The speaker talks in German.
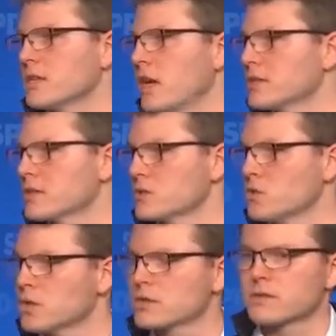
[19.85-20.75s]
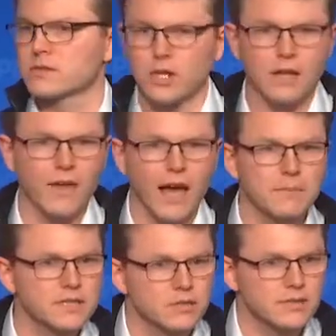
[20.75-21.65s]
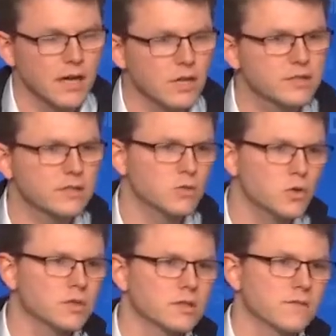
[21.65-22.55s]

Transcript: ausgesucht, sondern wir haben es uns ausgesucht,